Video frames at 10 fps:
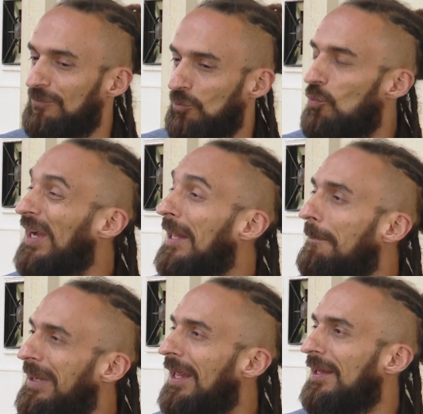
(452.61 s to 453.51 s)
un buen
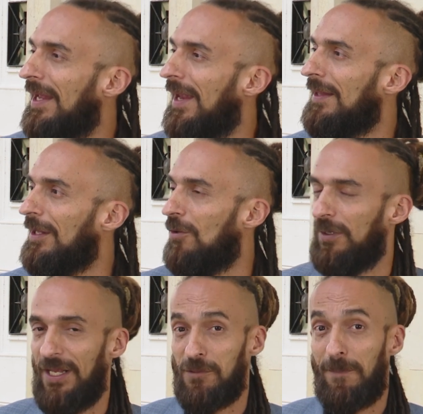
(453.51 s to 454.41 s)
ambiente aquí en el
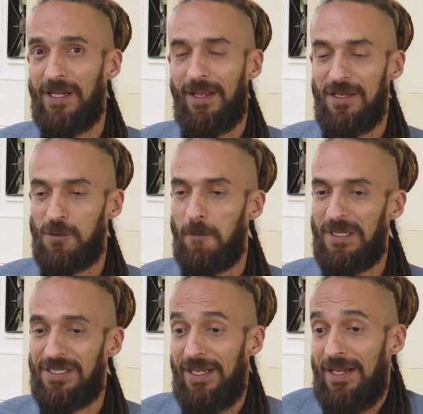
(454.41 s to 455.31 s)
Congreso para que esto
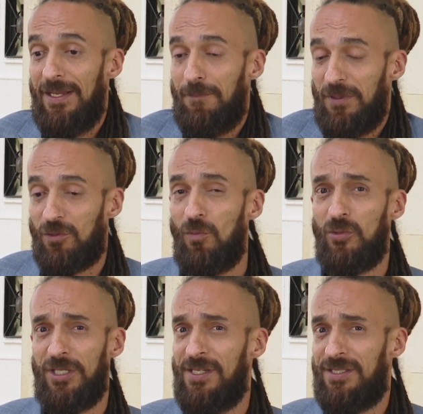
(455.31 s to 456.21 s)
pasara y pues con
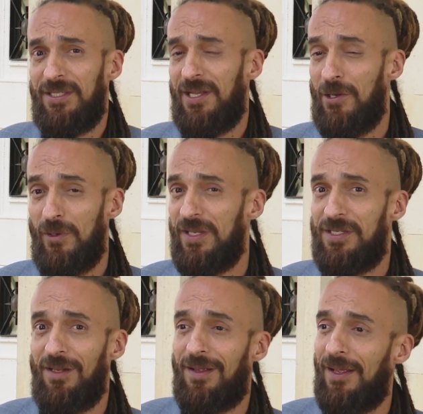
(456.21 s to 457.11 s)
mucha tristeza debo
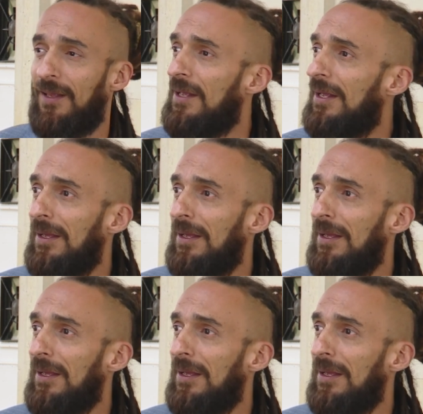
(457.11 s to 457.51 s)
decir que